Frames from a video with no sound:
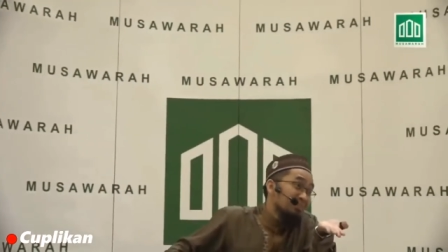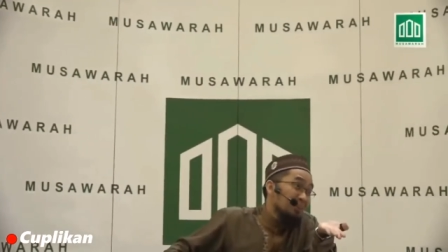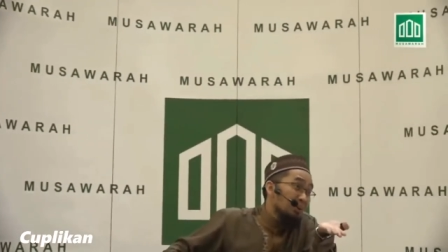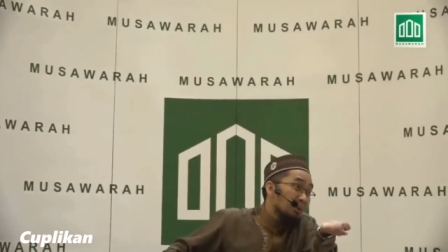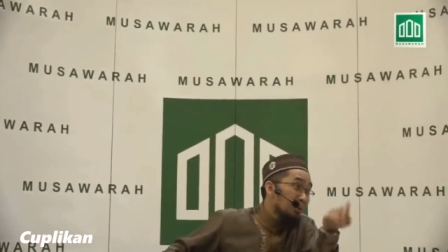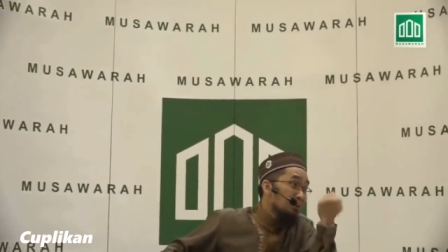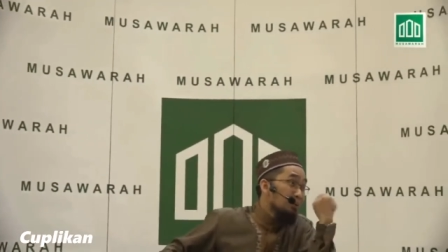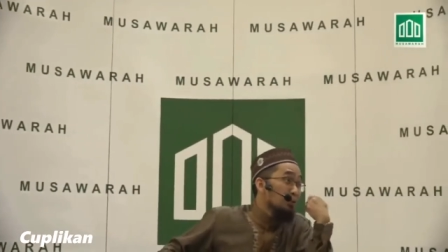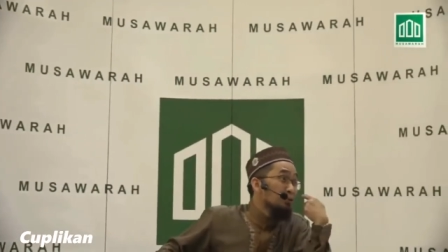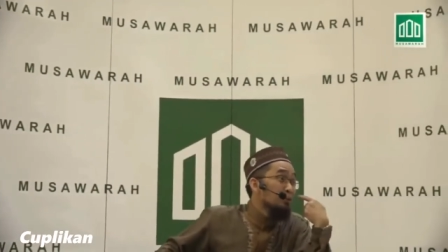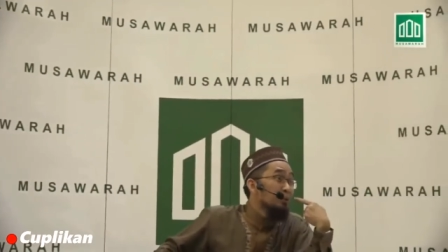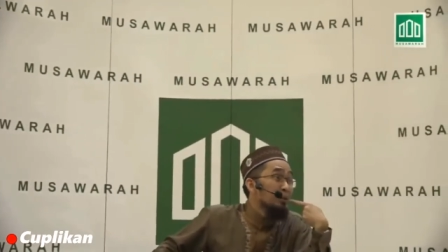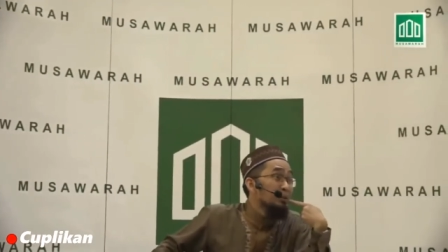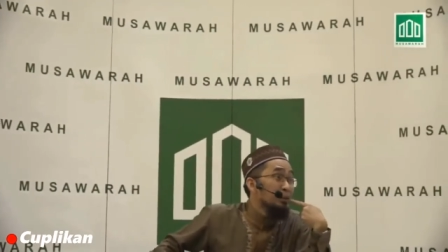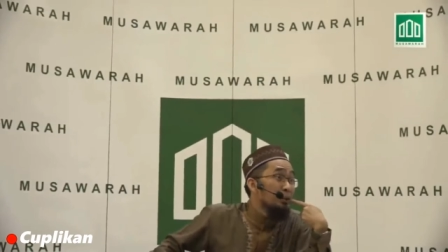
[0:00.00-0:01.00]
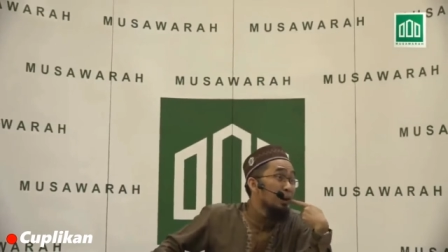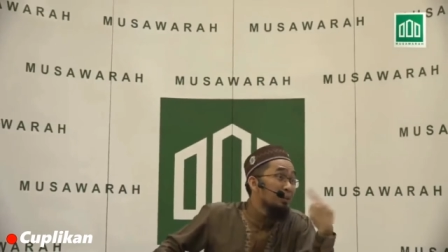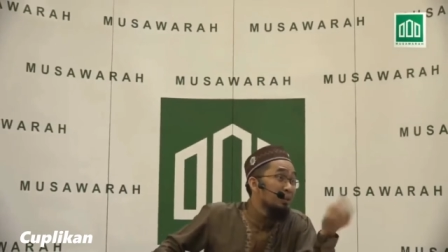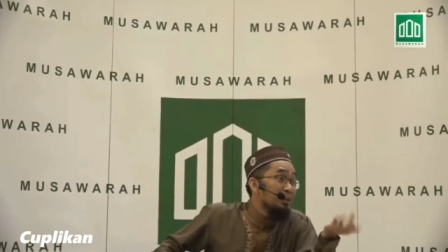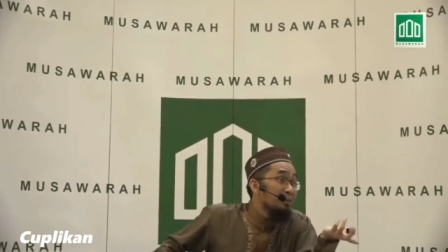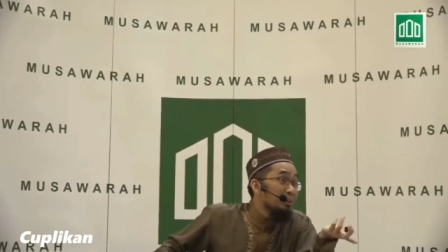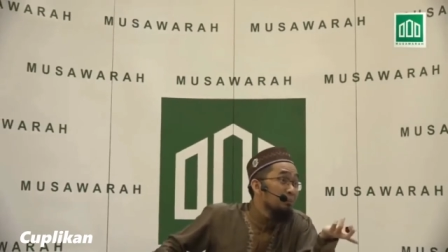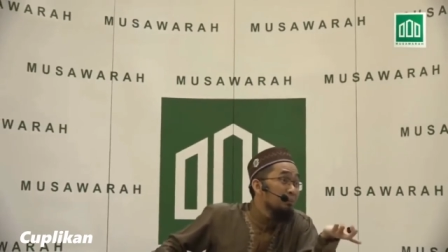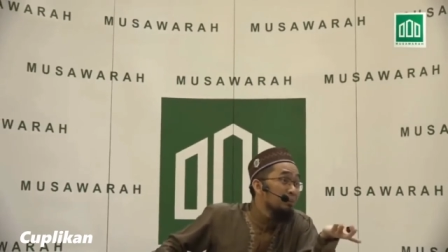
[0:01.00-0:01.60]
Orang ruku cuma baca doanya aja.